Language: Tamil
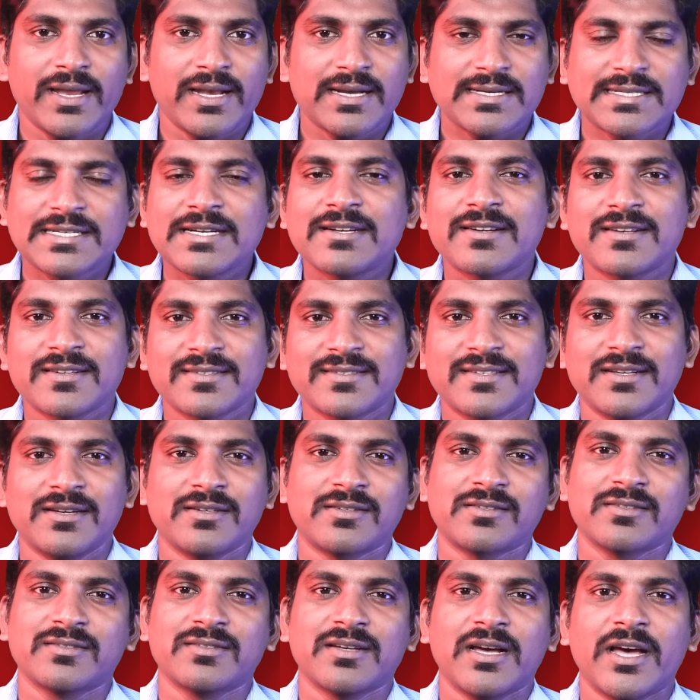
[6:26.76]
எலெக்ஷன்
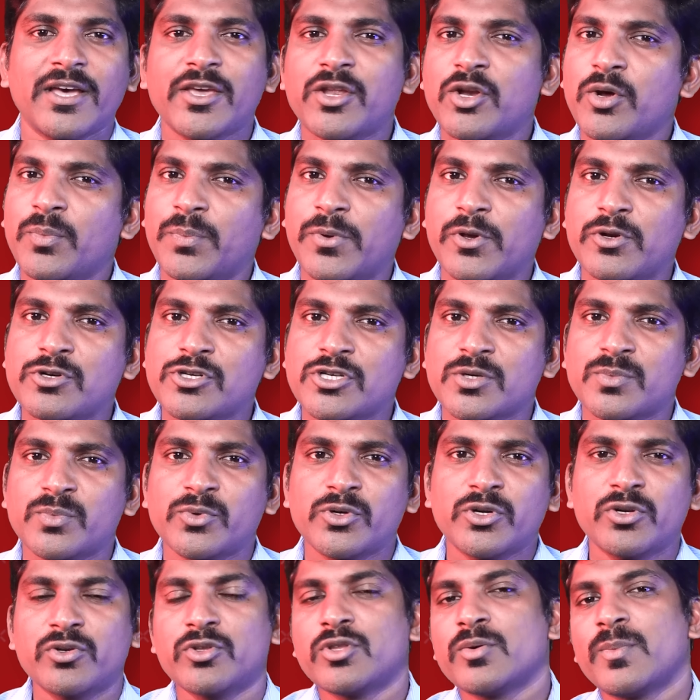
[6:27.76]
ரிசல்ட் ஐரோப்பிய ஒன்று
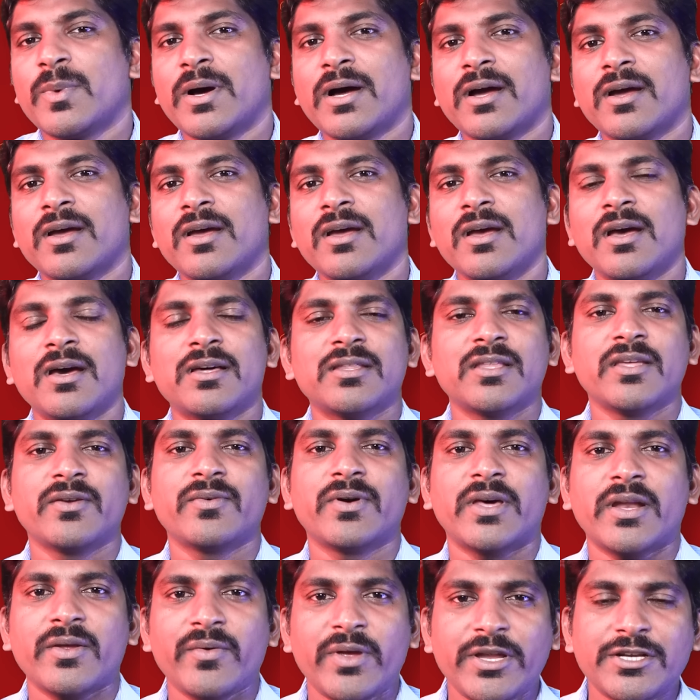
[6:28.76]
முழுவதுமாக அதை
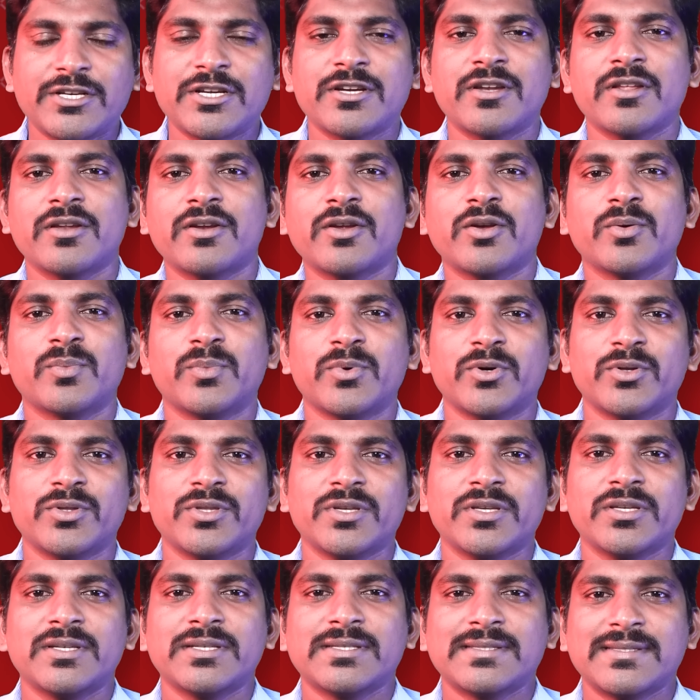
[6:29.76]
வரவேற்றிட்டு
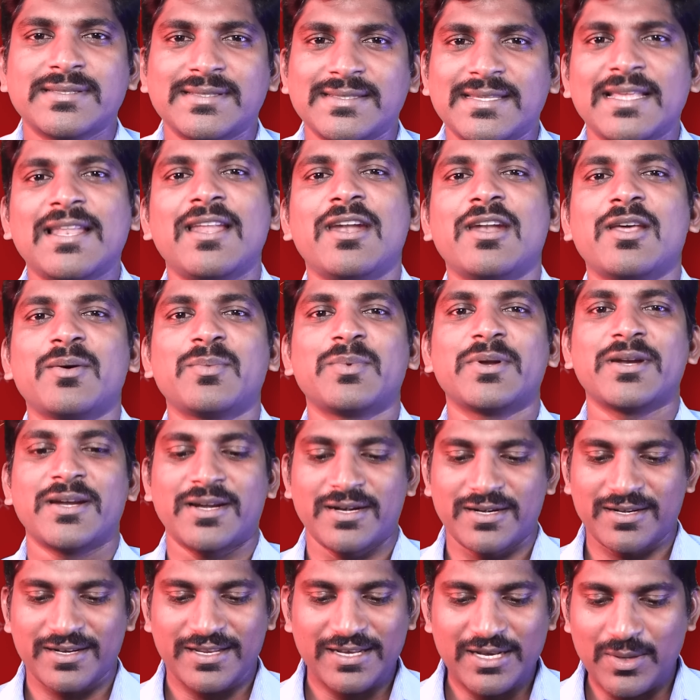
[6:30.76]
இருக்கும்போது சில
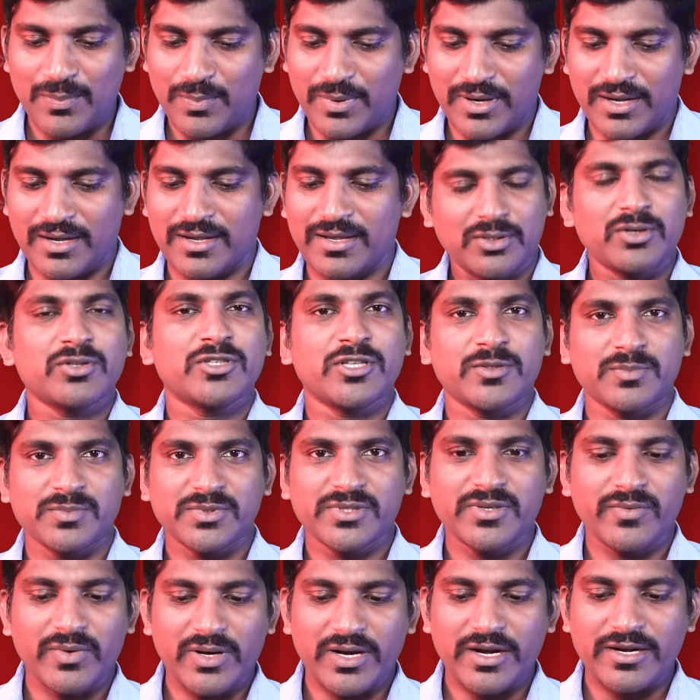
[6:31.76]
நபர்கள் இல்லைப்பா கொஞ்சம்
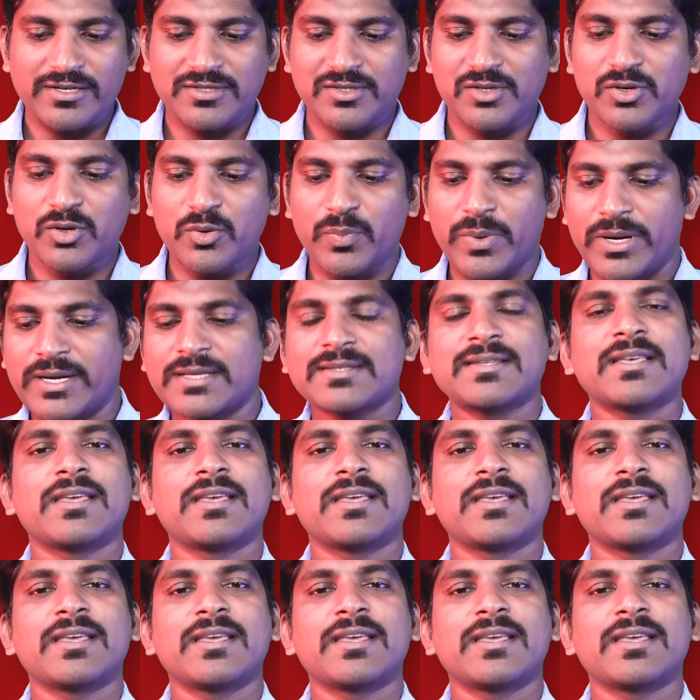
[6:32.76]
சிவில் ரைட்ஸ் குரூப் என்ன